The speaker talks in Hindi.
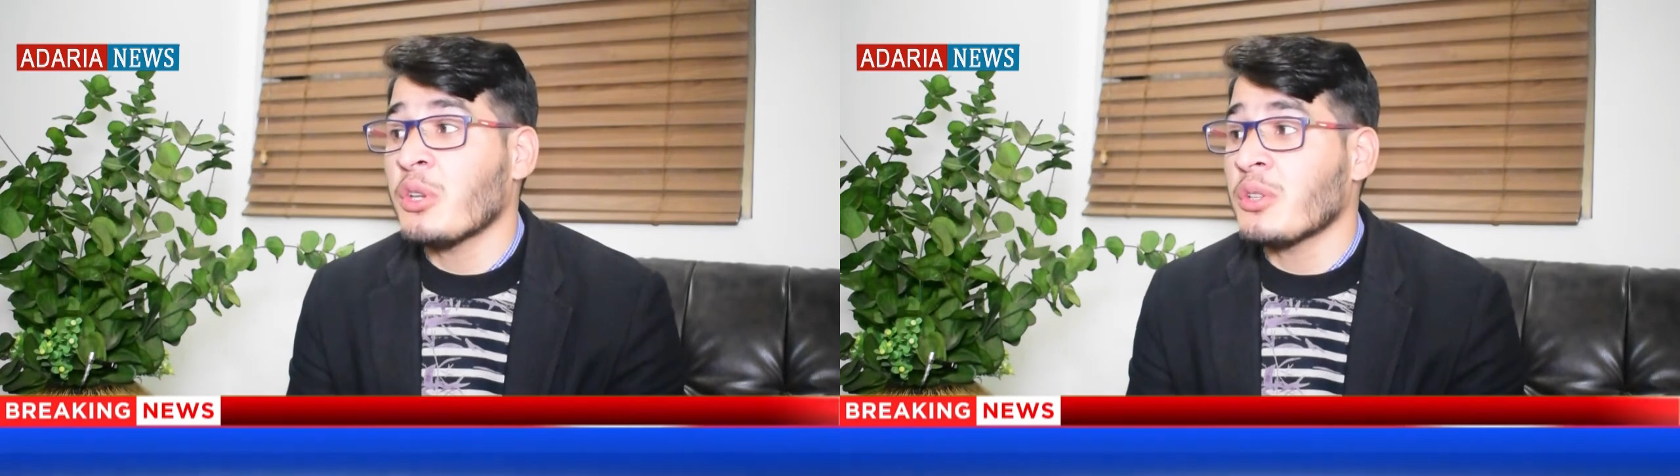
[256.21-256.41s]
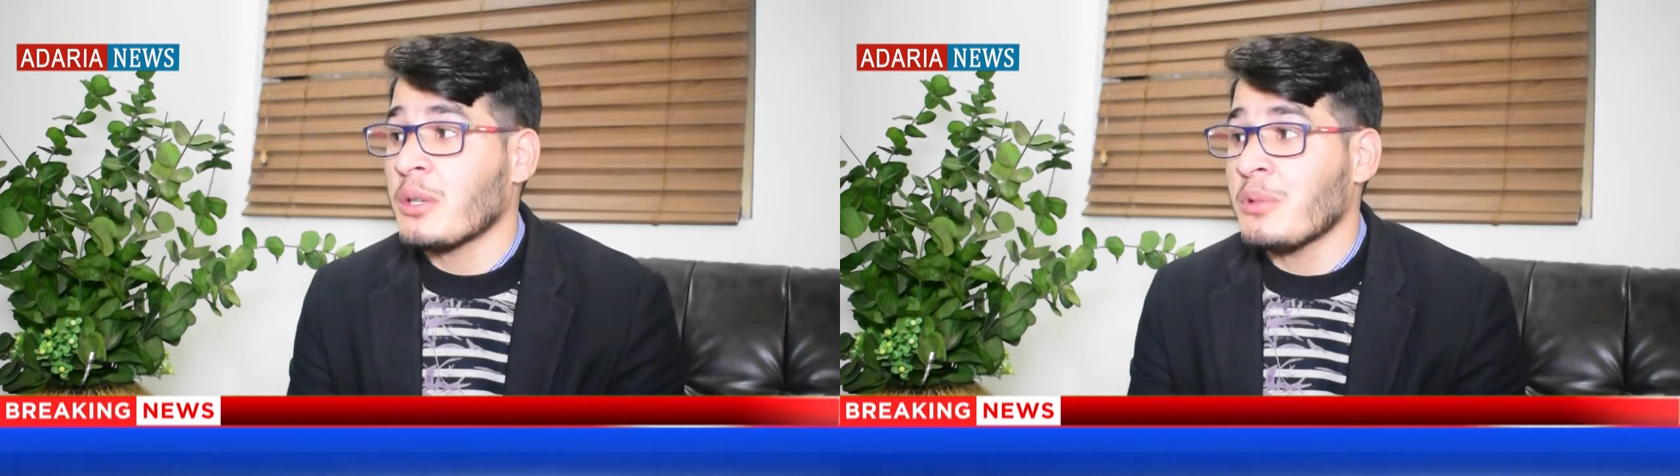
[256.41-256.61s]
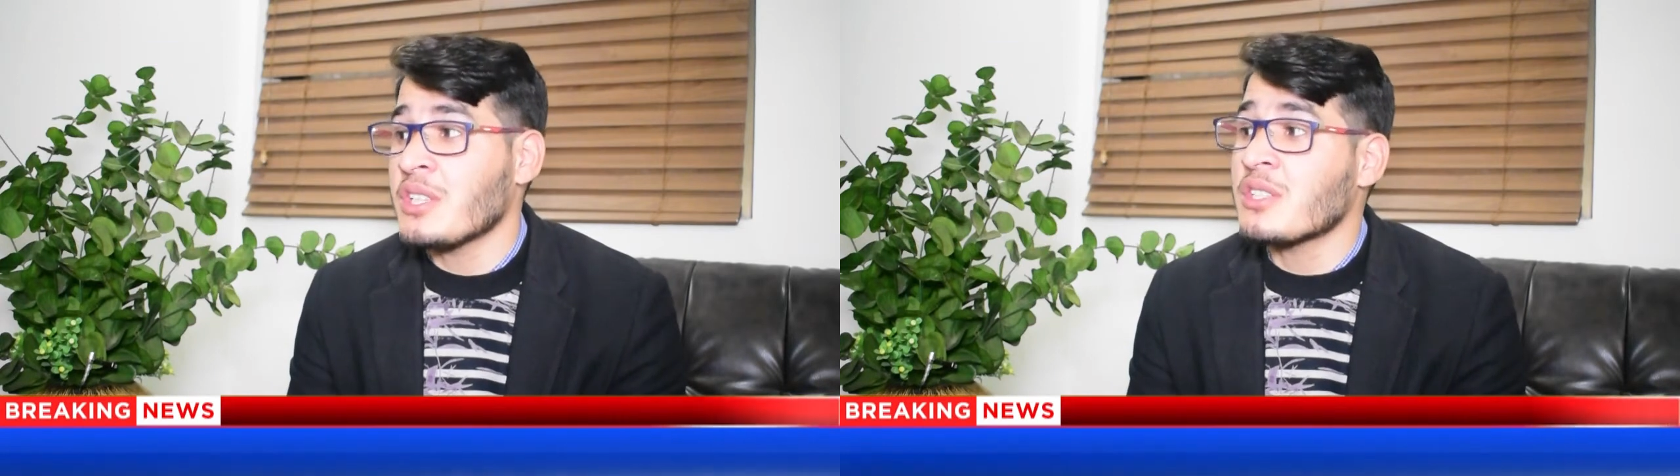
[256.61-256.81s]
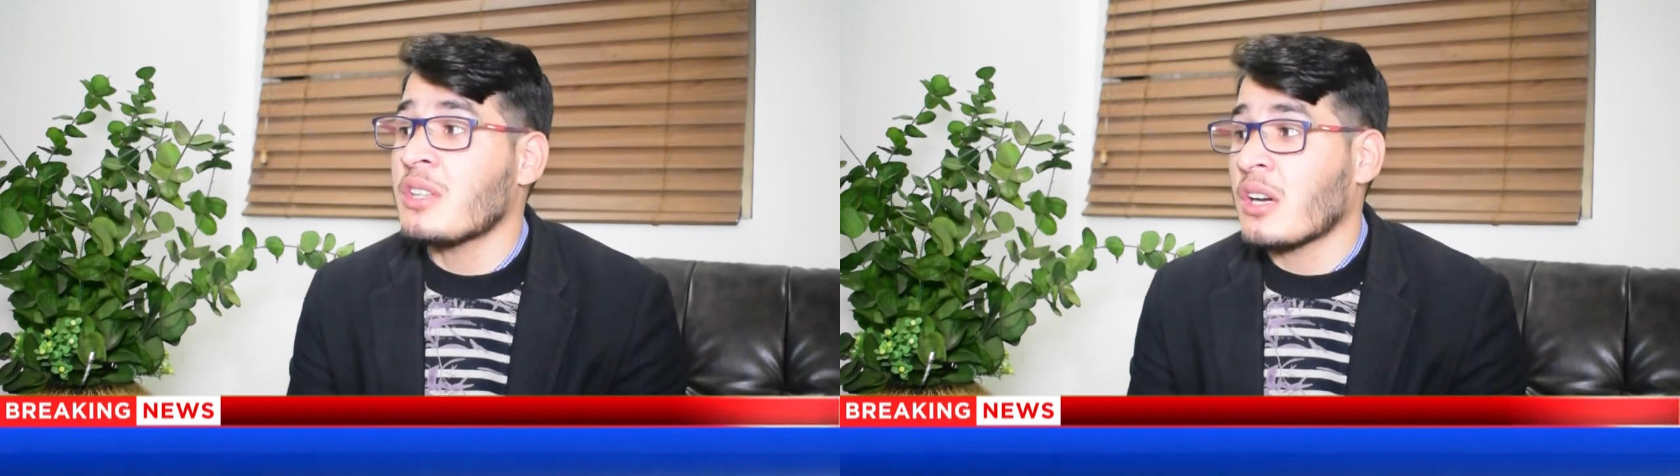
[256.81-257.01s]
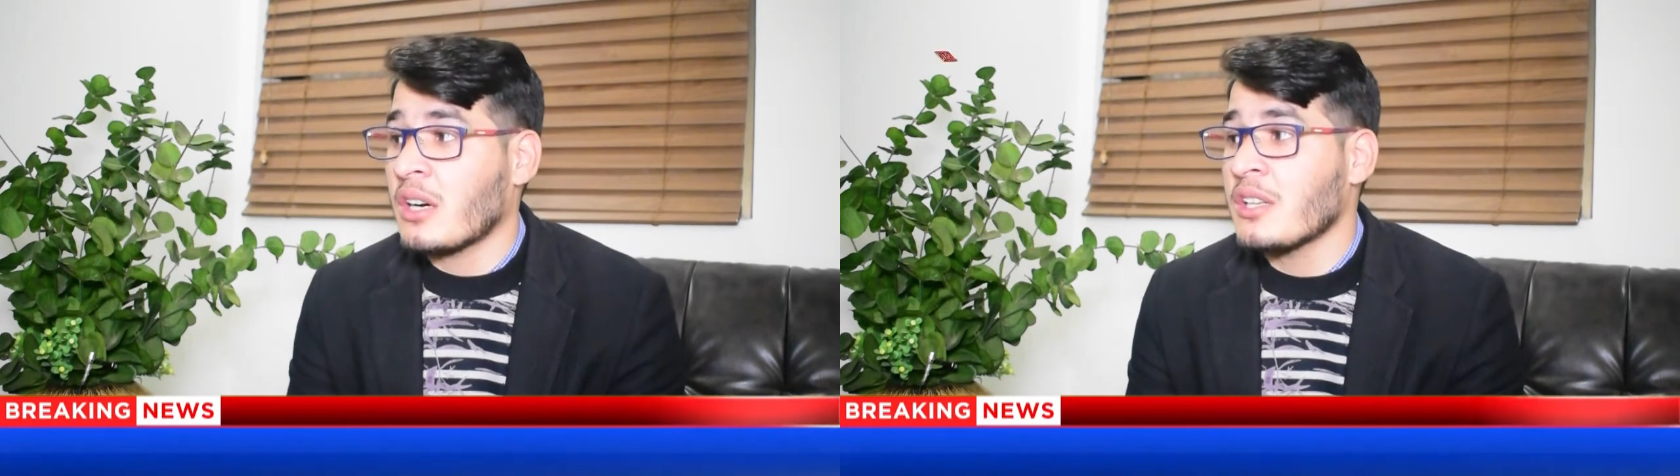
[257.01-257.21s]
पे उनके बीच
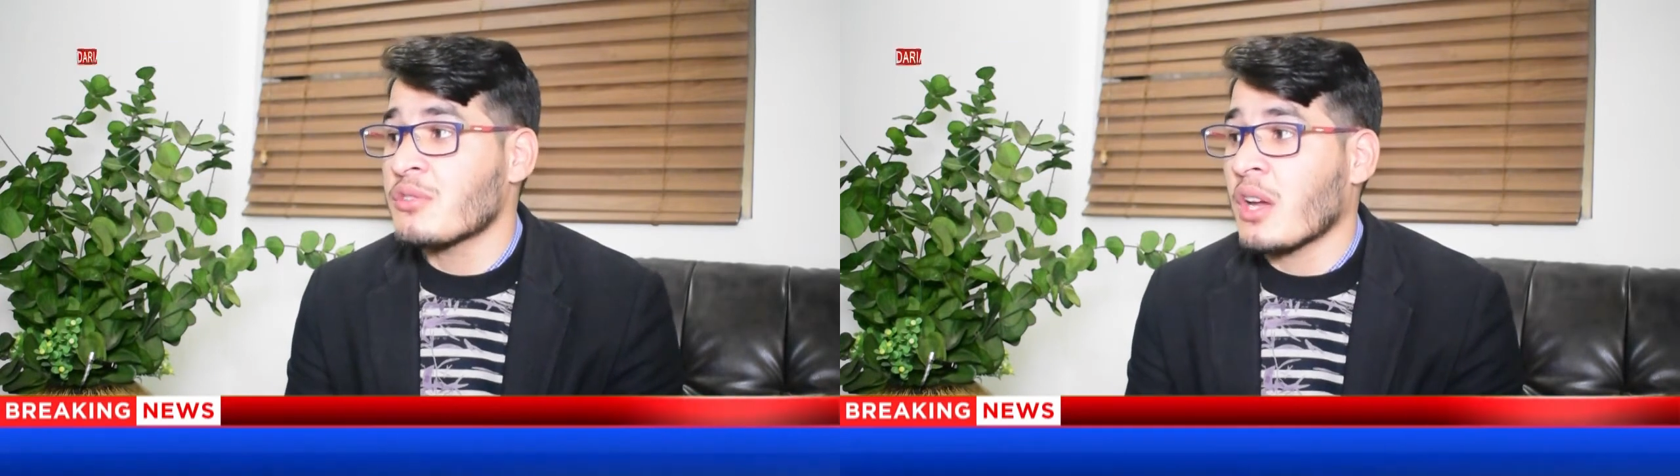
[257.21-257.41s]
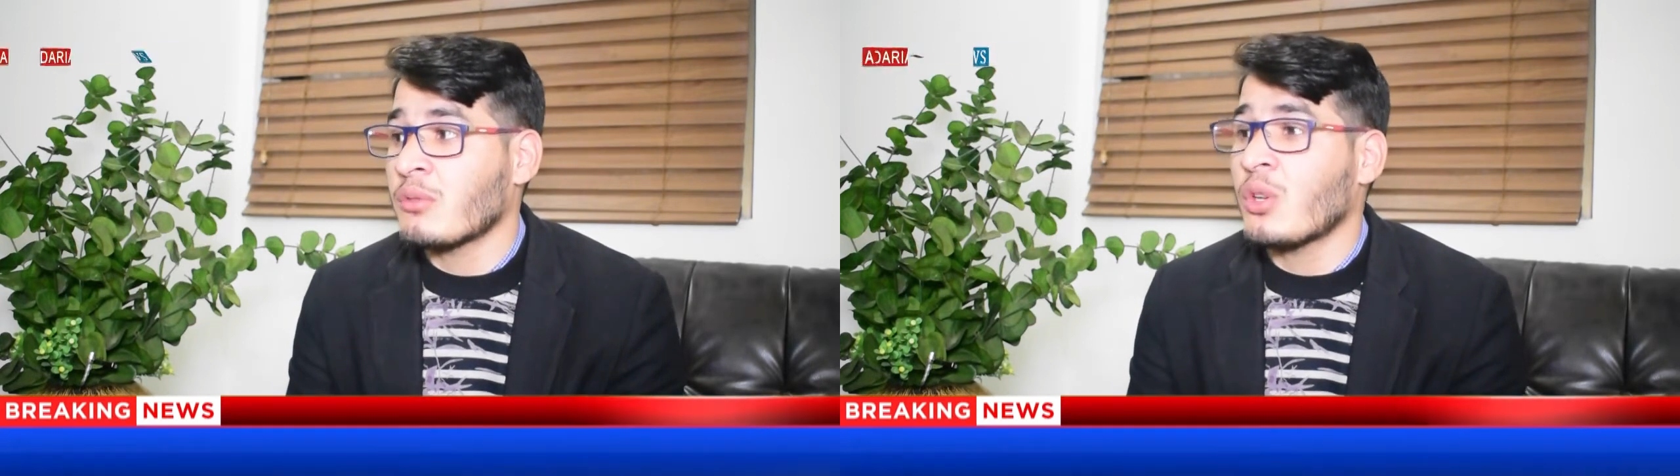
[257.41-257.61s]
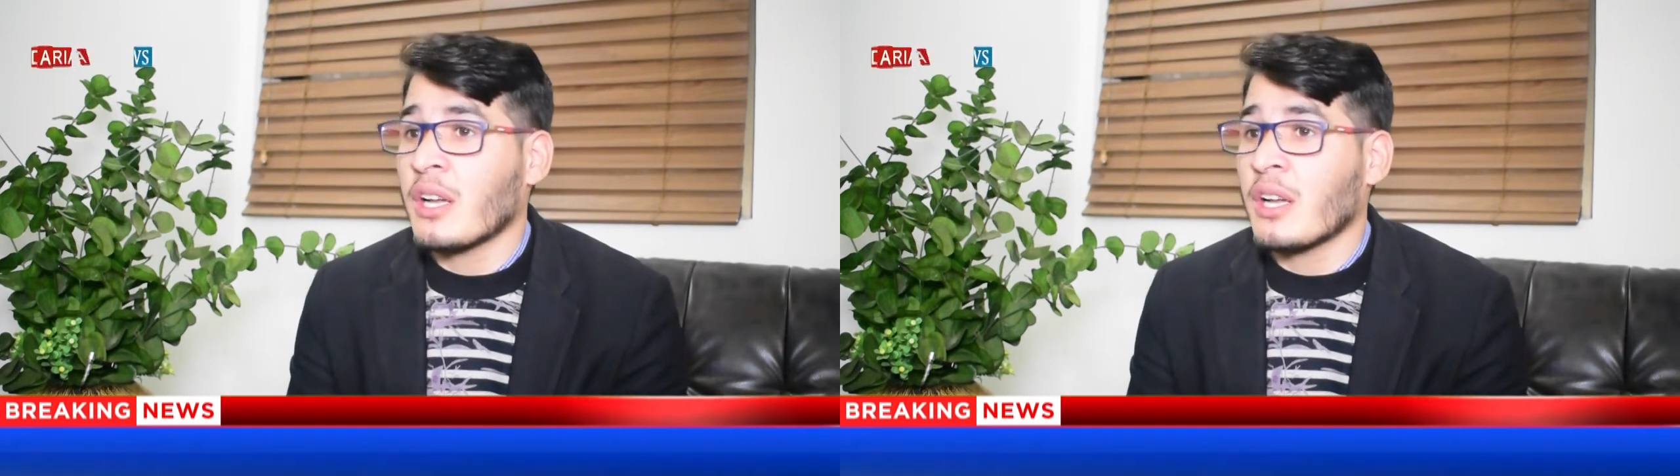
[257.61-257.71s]
दराड़े जो है वो